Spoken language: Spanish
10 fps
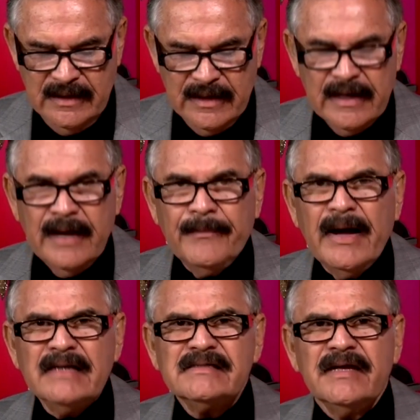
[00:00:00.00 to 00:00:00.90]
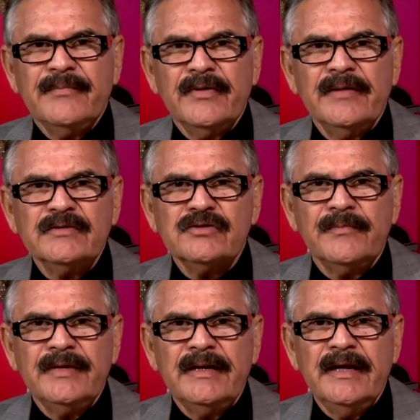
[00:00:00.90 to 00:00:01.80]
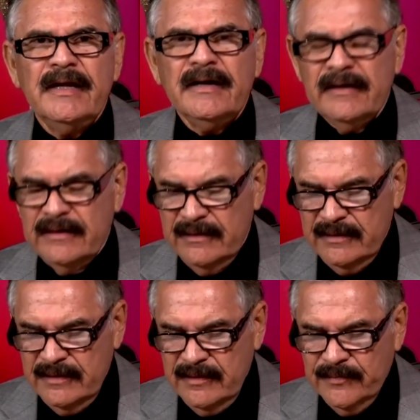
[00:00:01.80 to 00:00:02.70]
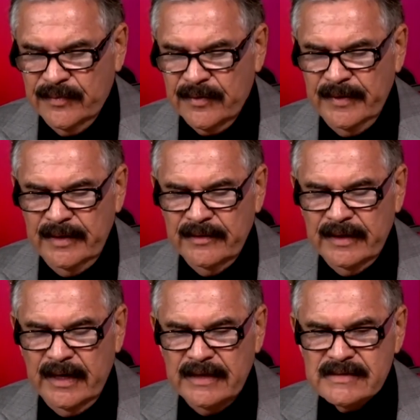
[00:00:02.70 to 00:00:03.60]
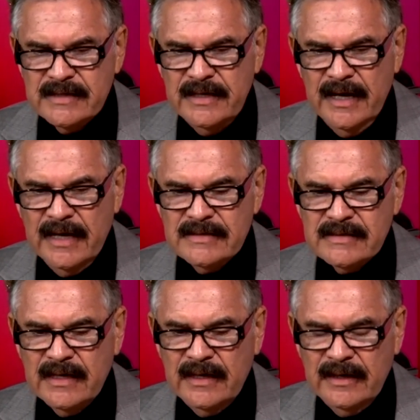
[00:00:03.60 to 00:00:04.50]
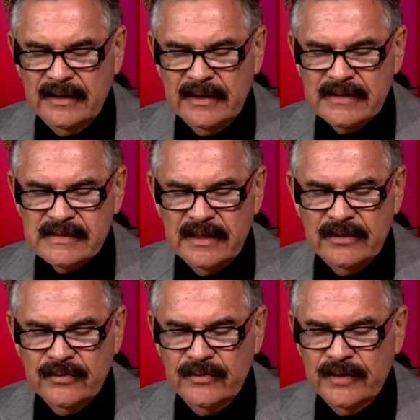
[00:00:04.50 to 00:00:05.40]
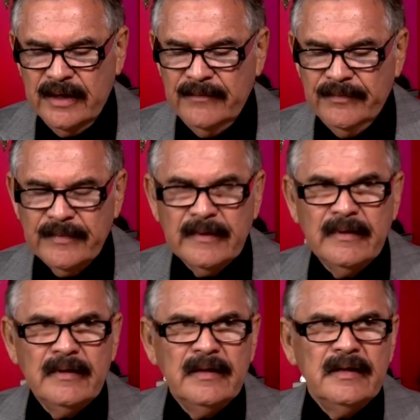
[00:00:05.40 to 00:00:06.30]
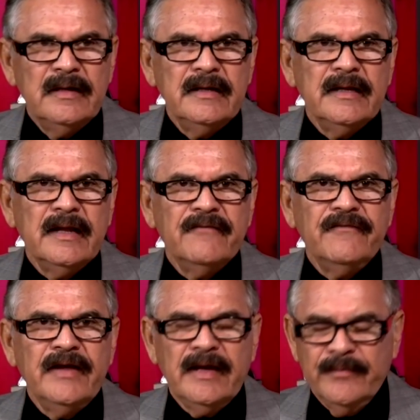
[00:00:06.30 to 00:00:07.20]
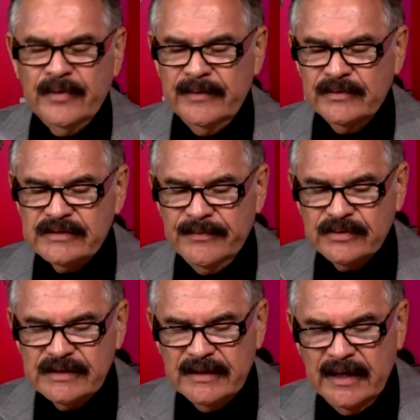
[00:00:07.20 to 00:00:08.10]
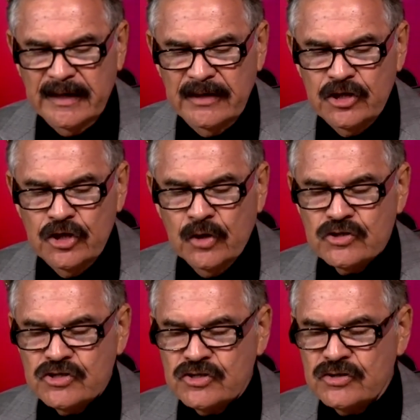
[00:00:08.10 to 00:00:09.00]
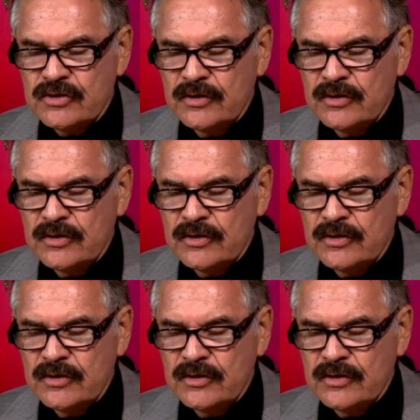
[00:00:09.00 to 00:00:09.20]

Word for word: La paz que podemos obtener por medio de la enseñanza, de la escritura y de la fe que podemos depositar en Dios.